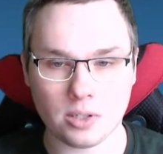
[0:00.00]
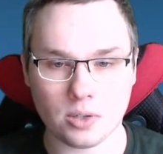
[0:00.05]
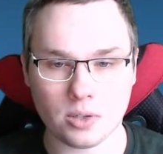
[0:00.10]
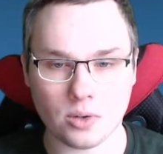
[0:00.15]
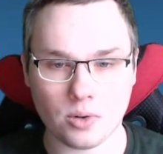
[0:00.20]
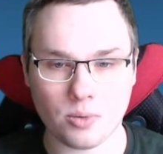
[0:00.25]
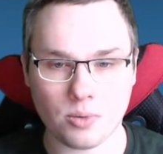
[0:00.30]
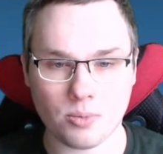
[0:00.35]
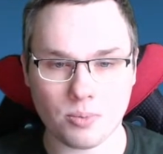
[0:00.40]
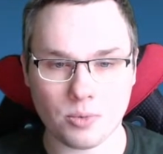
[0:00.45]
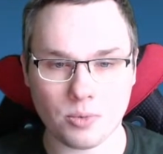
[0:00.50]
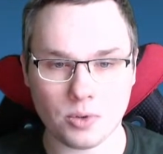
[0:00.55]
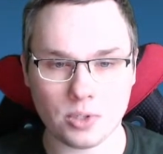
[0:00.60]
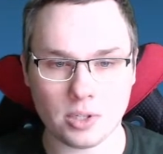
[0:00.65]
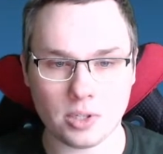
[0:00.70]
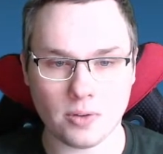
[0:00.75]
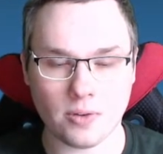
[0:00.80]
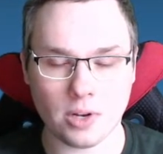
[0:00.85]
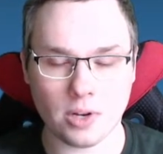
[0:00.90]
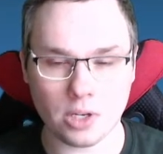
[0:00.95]
to
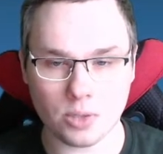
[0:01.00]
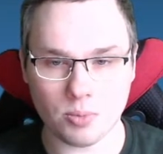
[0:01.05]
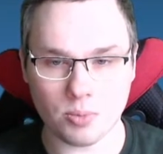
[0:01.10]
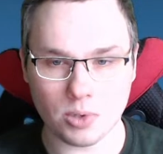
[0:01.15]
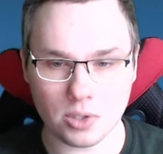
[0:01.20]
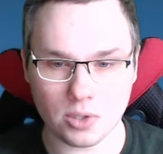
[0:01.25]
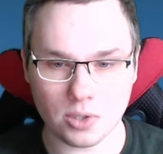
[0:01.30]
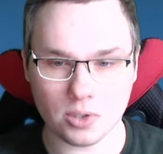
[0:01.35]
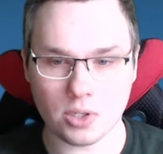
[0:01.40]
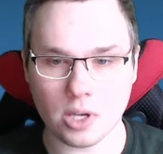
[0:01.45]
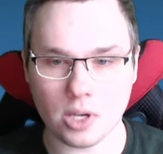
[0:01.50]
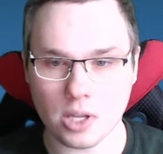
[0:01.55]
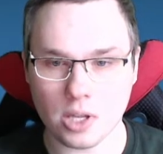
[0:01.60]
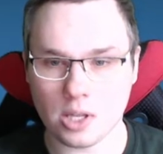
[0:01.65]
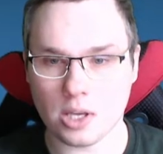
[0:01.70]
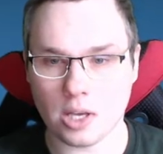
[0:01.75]
dostawaliśmy codziennie,